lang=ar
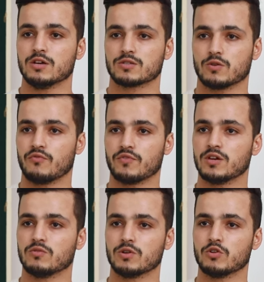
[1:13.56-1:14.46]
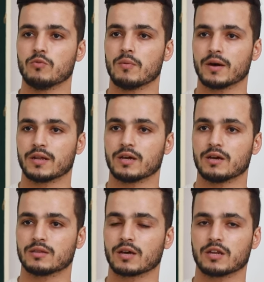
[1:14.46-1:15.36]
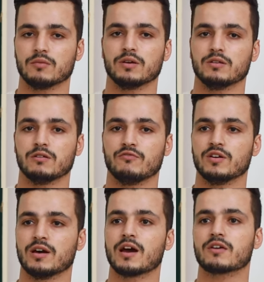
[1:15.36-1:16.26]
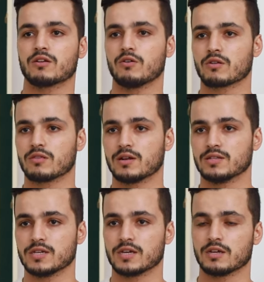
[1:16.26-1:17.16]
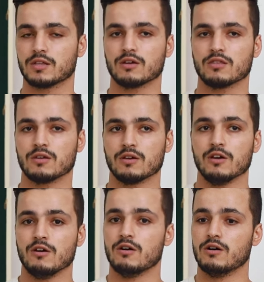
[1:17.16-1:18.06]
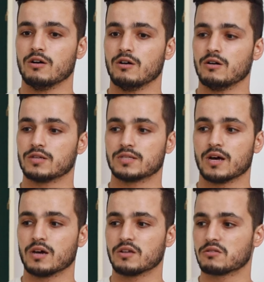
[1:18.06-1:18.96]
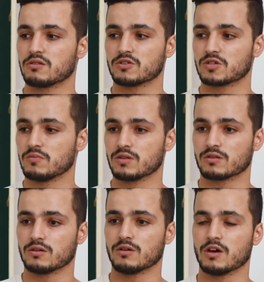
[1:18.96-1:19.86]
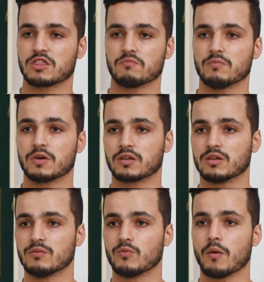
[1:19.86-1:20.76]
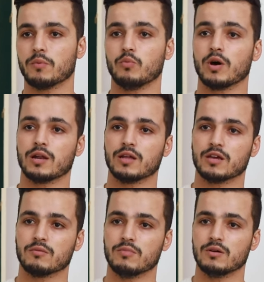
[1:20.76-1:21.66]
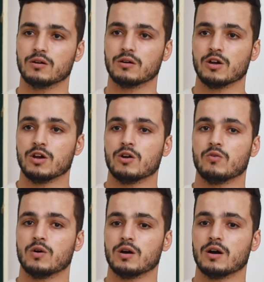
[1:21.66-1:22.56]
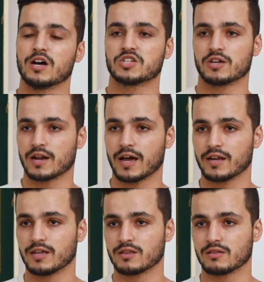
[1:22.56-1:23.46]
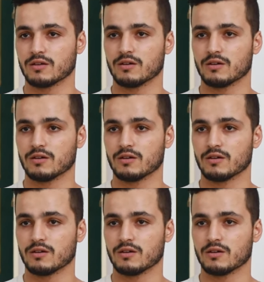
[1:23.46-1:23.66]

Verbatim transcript: الصحفيين آه، واللي هما معناها تقريبا الفئه الاكثر عرضه للانتهاكات هذه استدعاءات شملت هيثم المكي محمد بوغلاب واشهر الحالات